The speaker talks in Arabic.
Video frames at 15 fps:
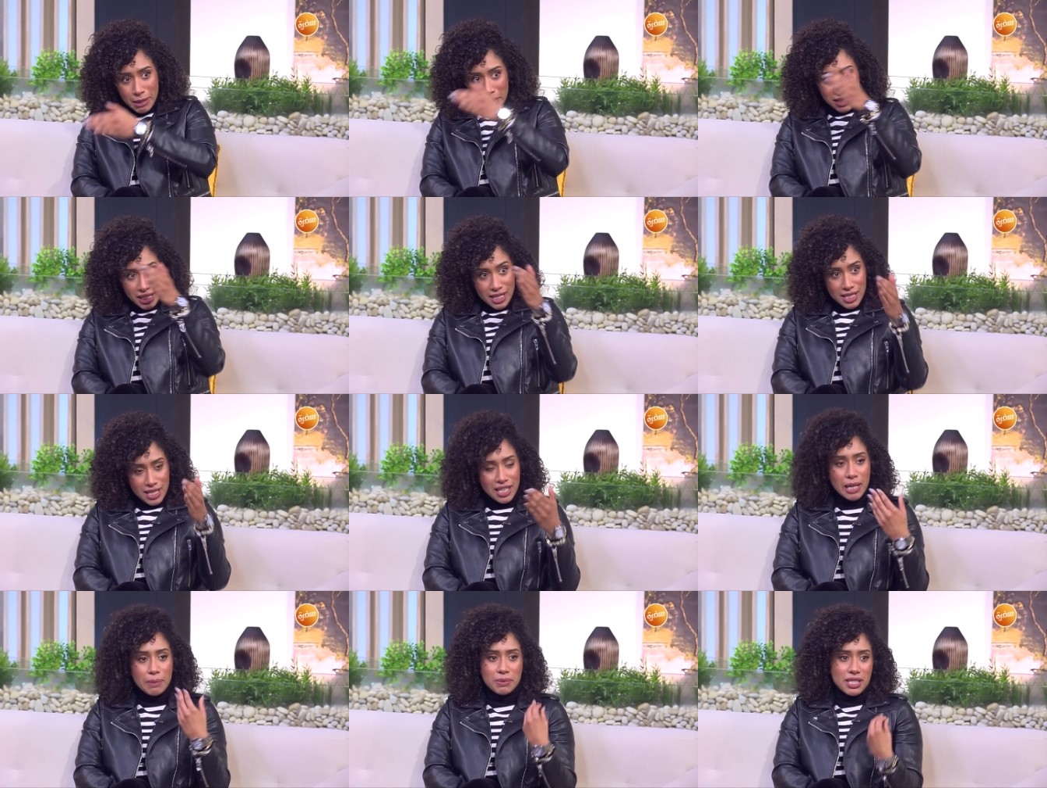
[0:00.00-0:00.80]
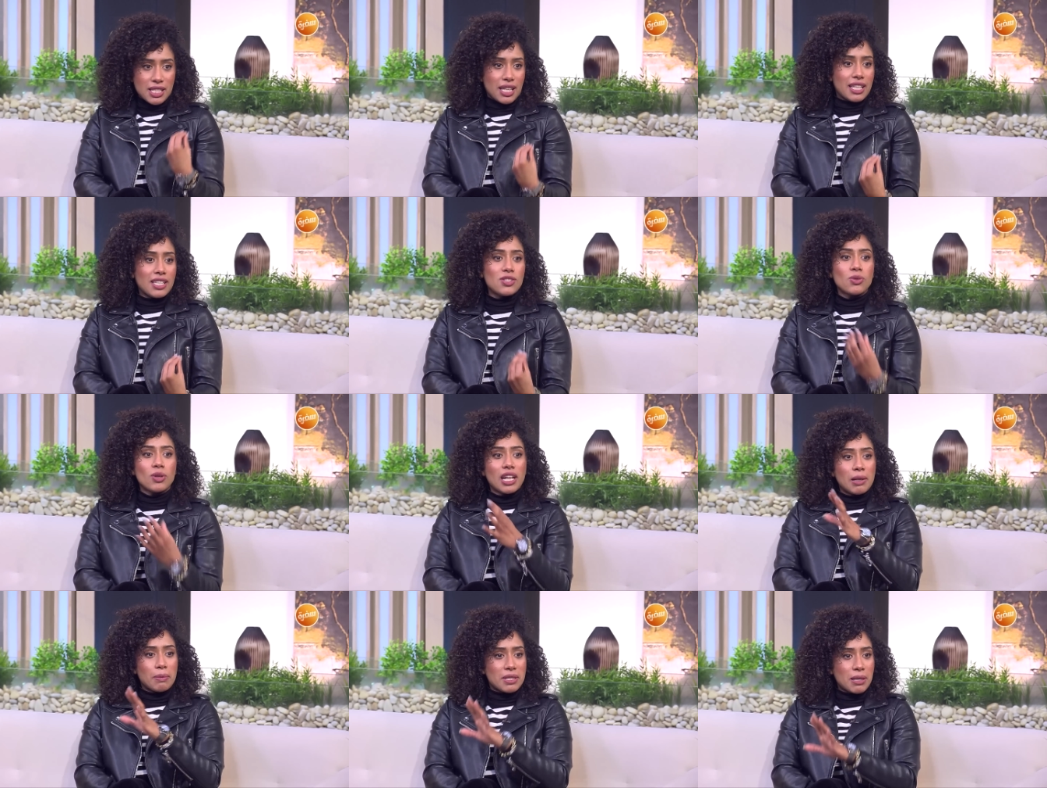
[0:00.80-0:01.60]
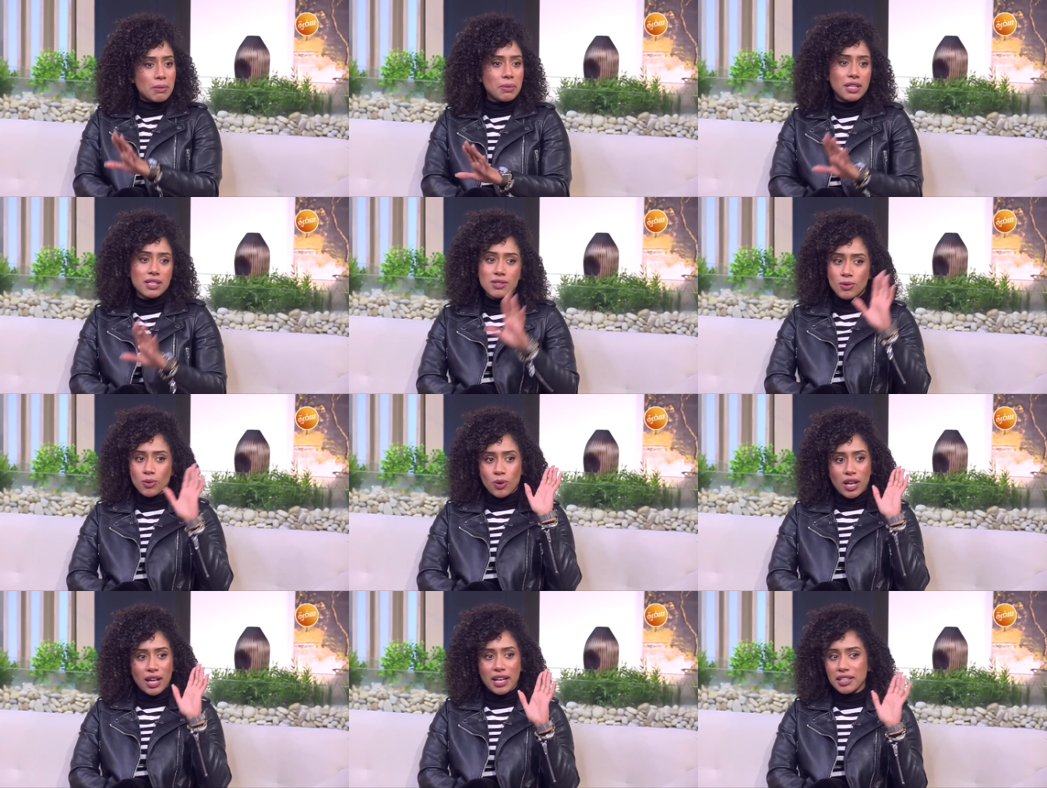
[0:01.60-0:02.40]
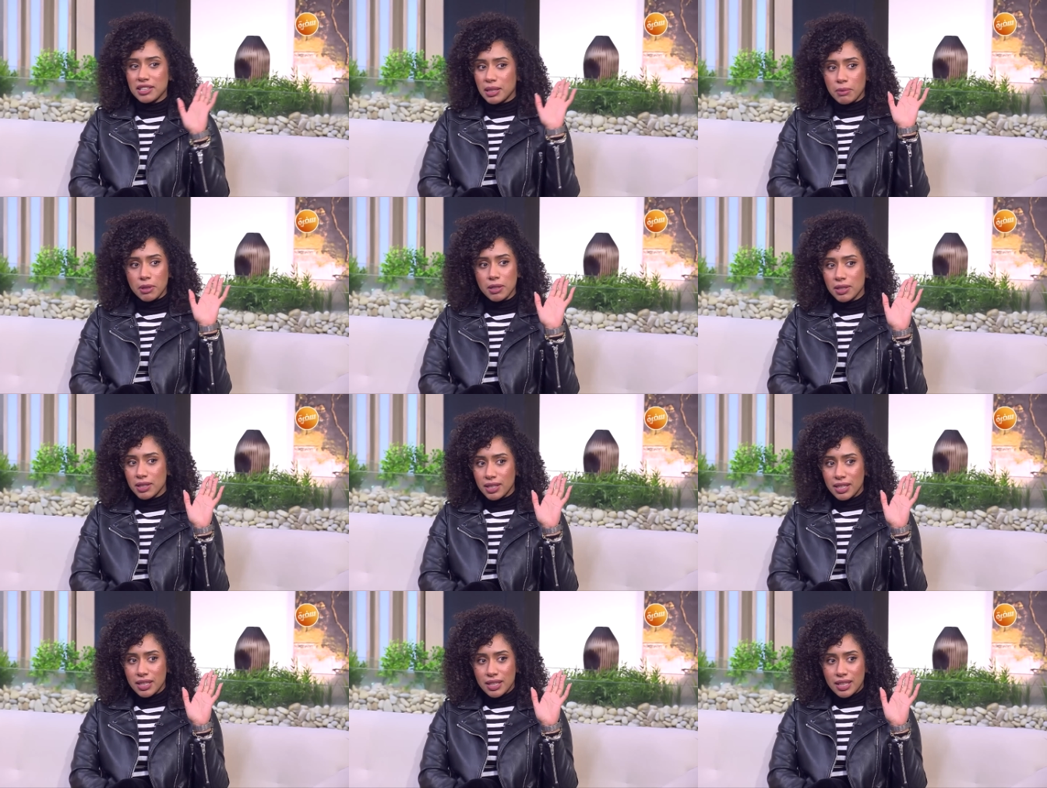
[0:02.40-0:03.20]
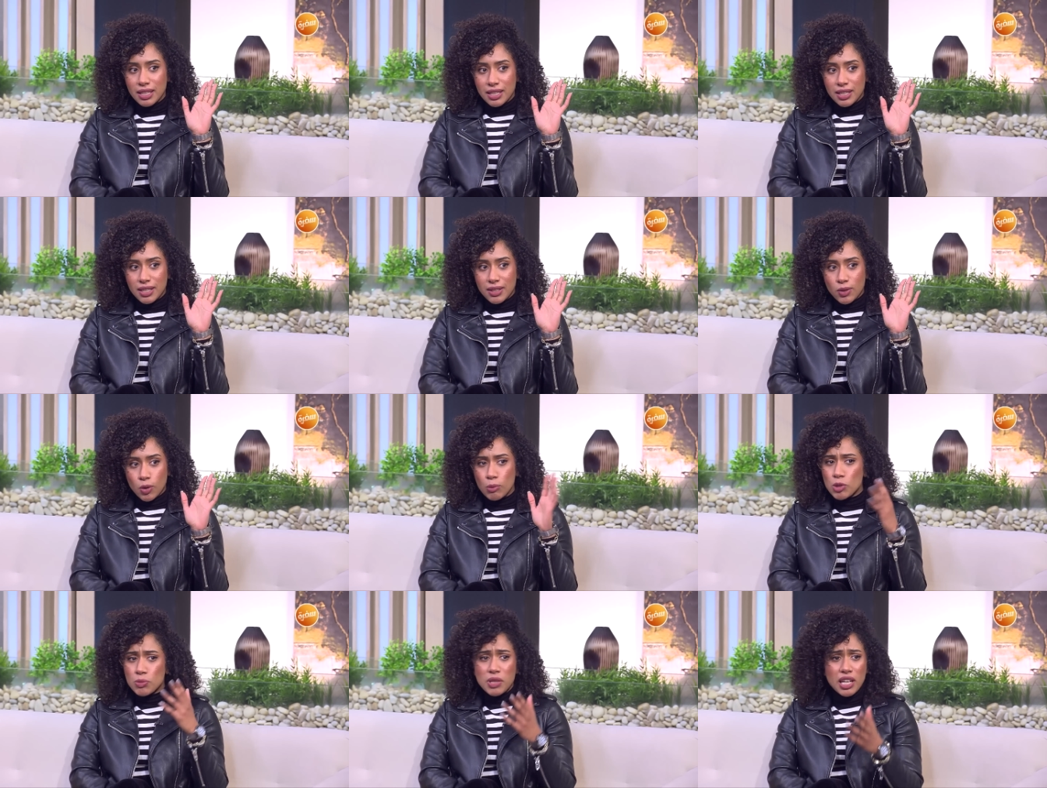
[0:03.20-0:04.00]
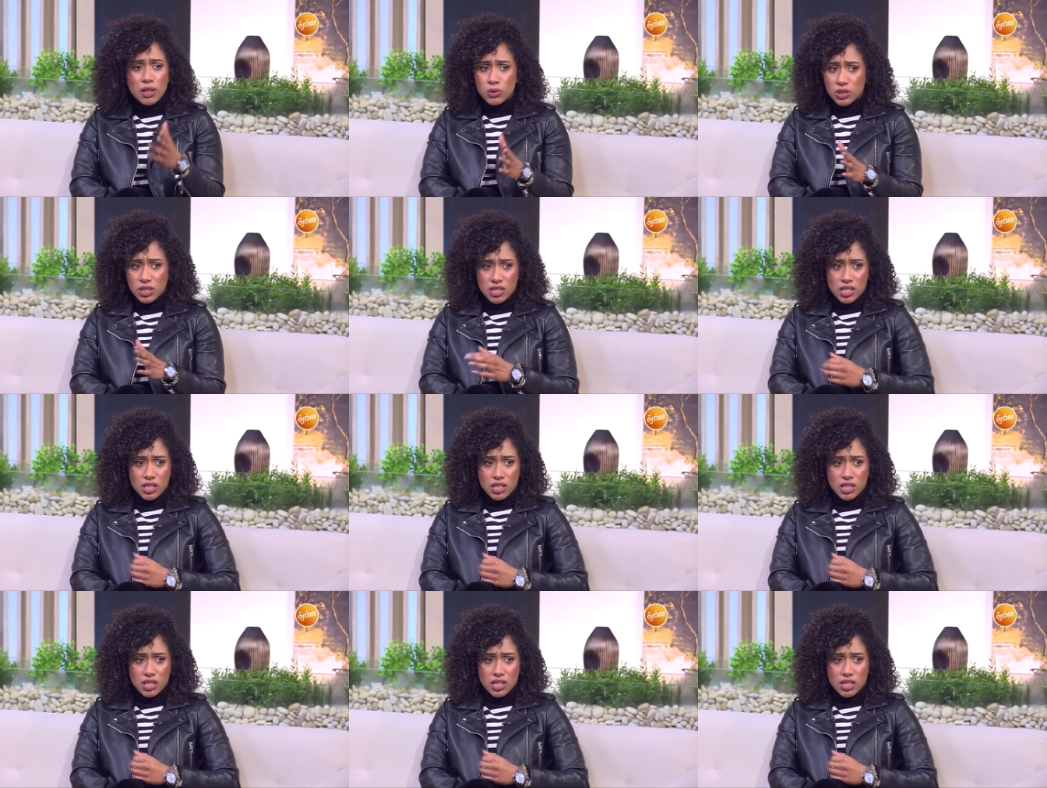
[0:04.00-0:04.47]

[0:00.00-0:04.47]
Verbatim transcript: ما تنزل هبتدي اخس والاقي الميزان بينزل وكل حاجه تمام يعني انا بخس